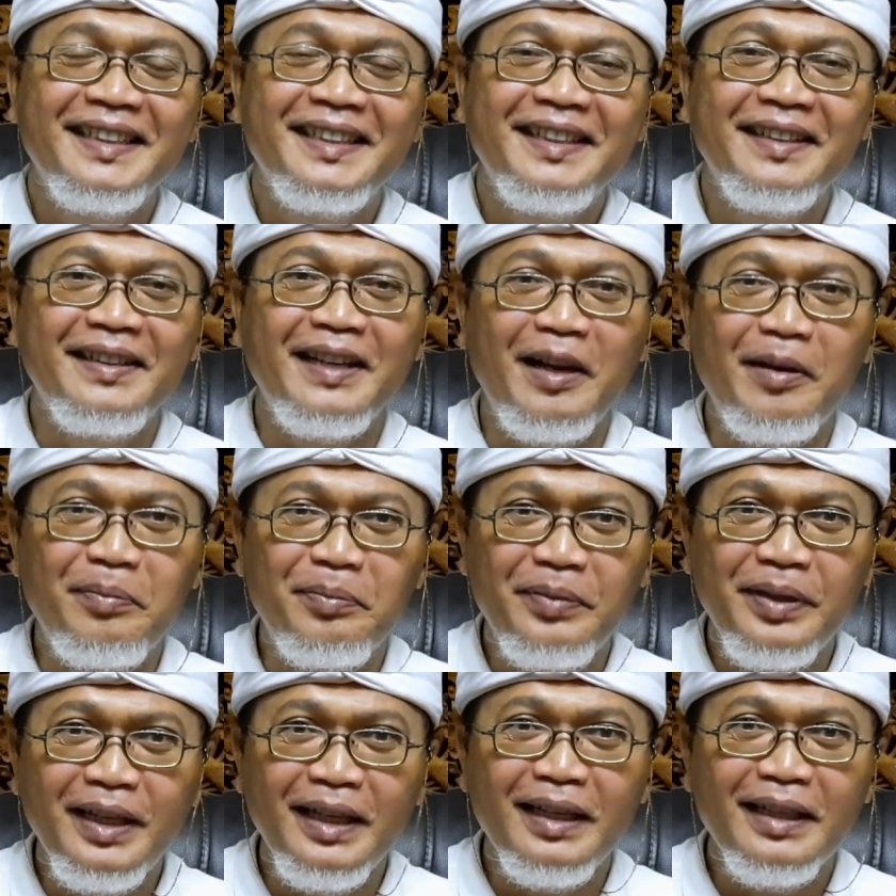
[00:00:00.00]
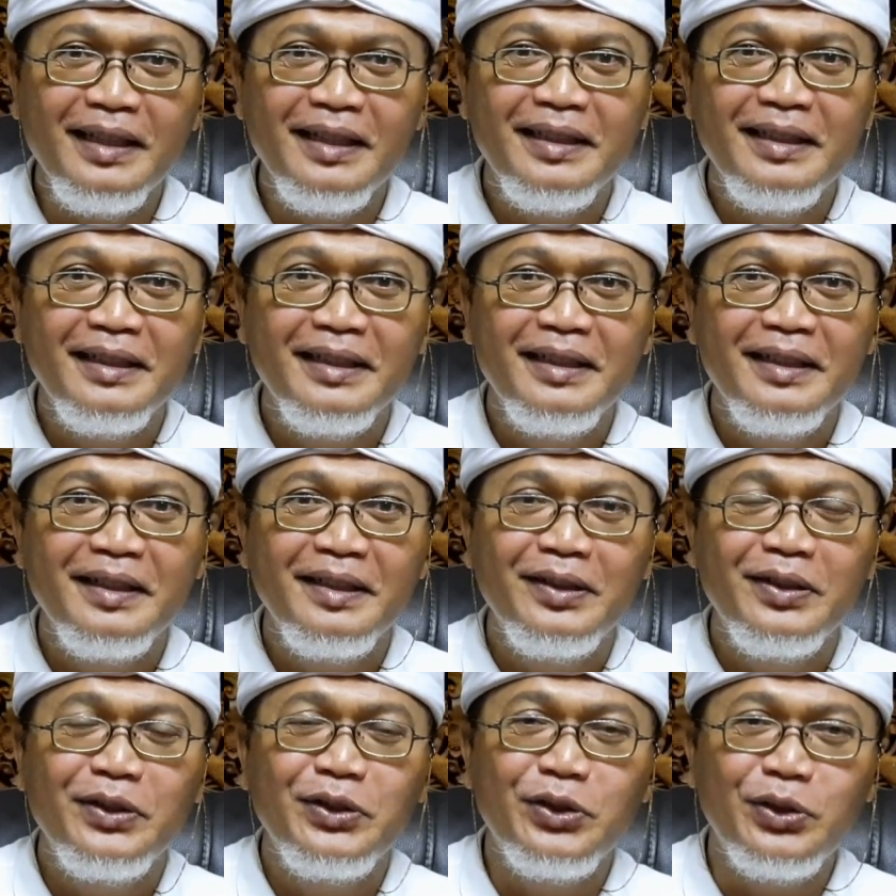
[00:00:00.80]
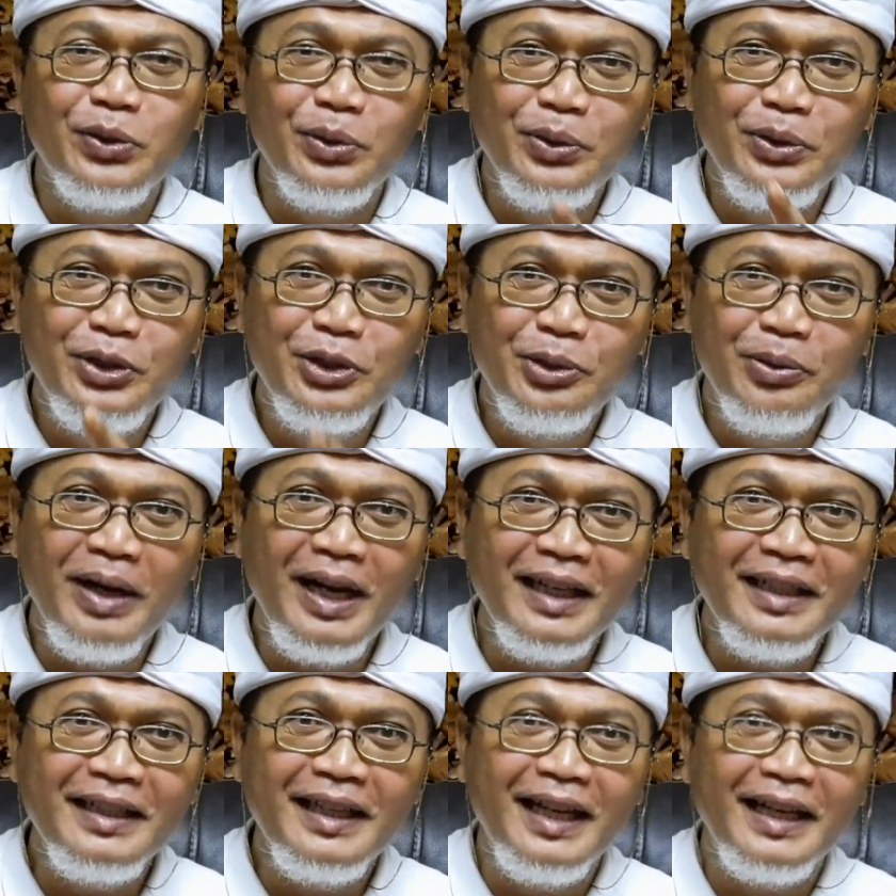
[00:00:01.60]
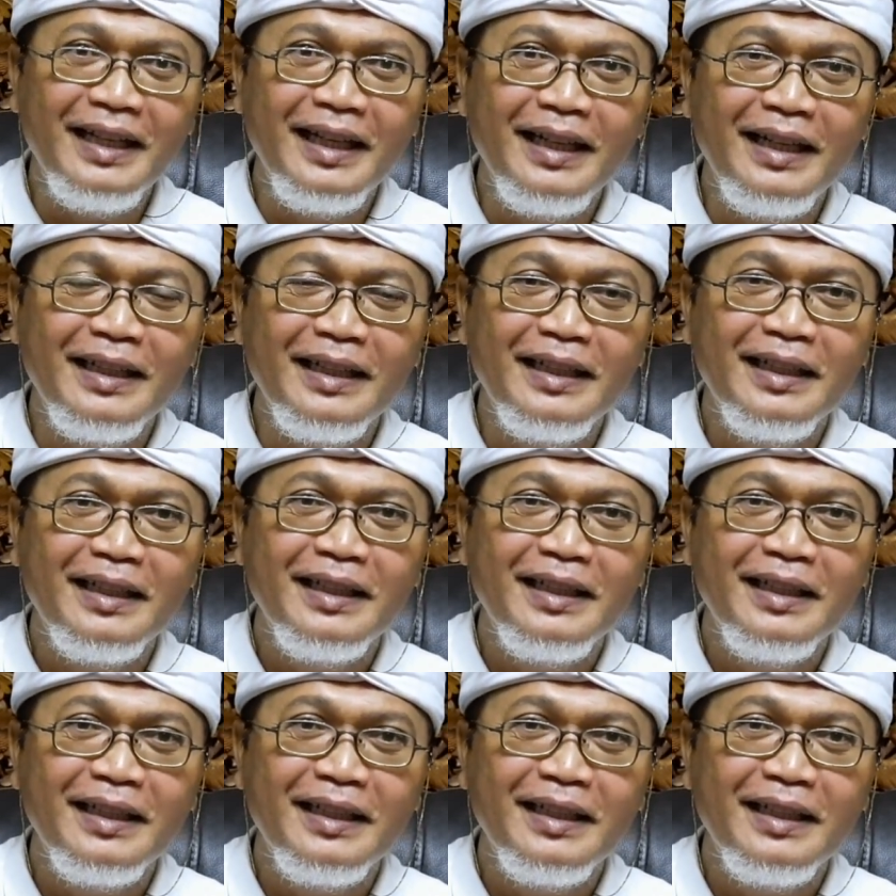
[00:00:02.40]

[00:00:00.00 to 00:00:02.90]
Tetapi tujuan dari